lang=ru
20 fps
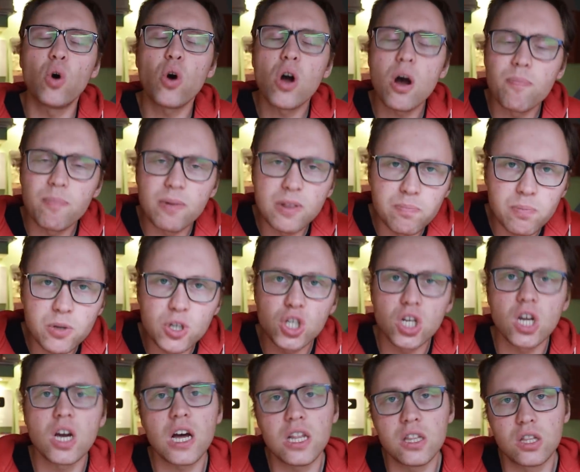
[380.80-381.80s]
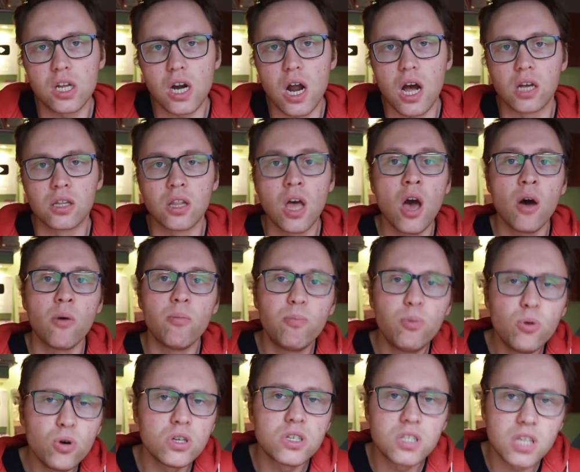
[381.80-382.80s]
только подпиши контракт,
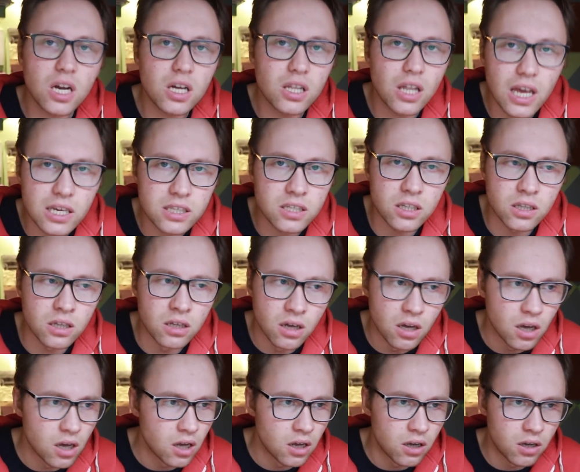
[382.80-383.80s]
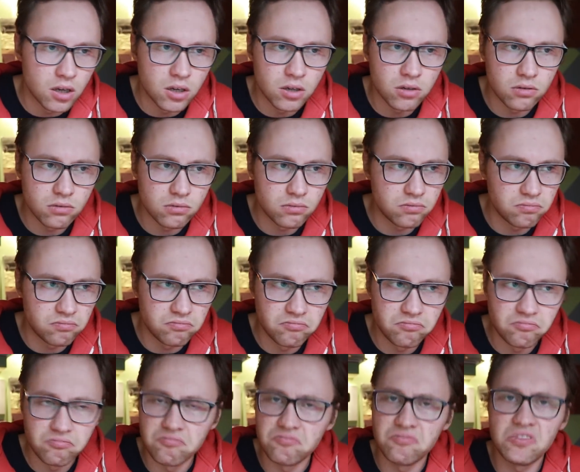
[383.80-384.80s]
будь согласен
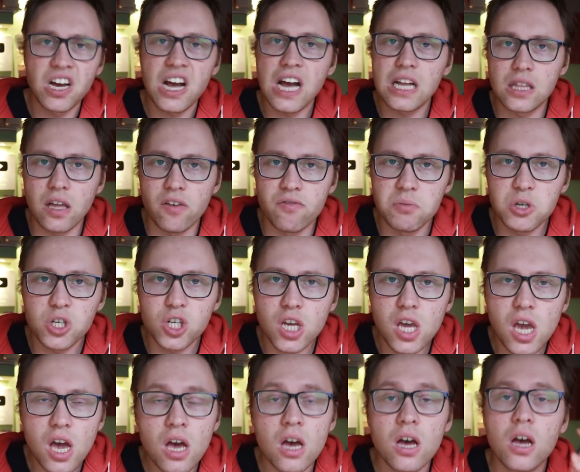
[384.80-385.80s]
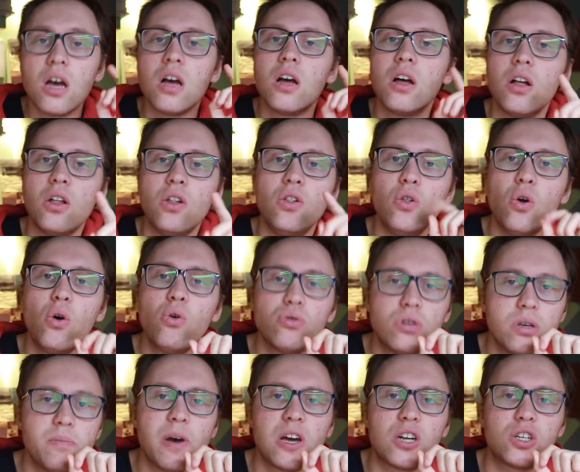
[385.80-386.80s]
на кота в мешке но у
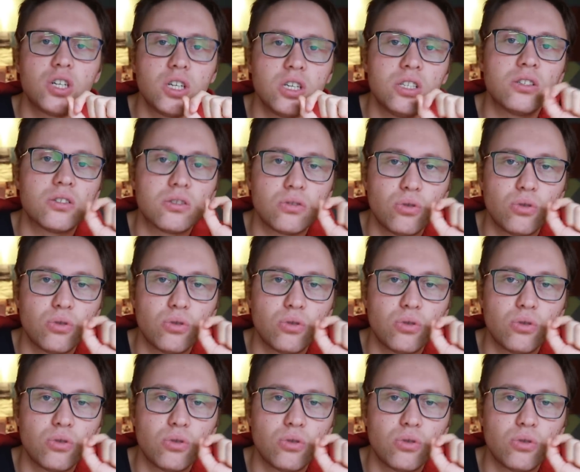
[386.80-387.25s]
тебя жизнь